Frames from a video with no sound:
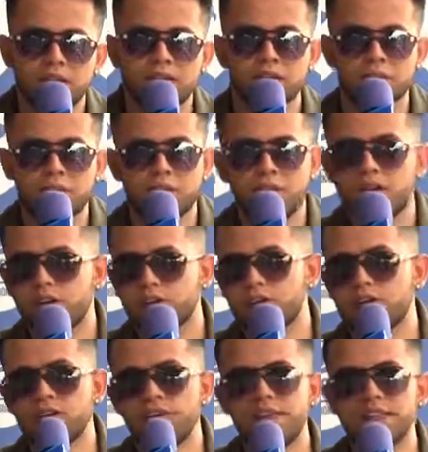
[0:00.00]
después de
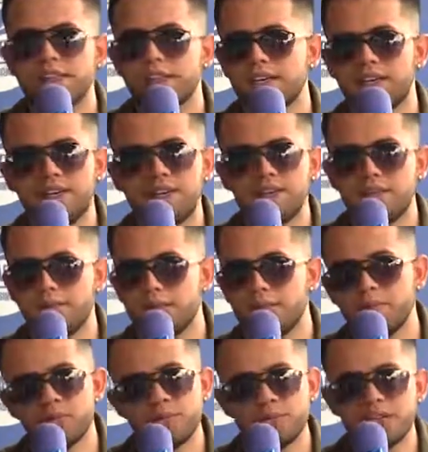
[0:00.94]
otro nivel tiene que venir mi
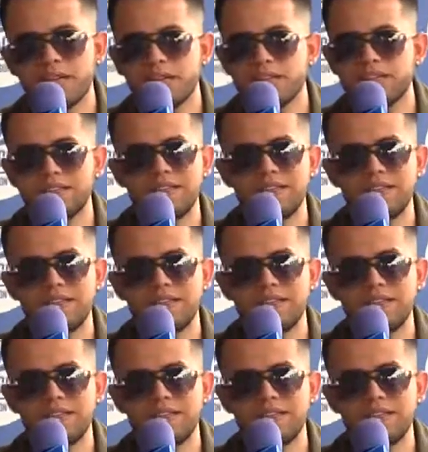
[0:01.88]
música,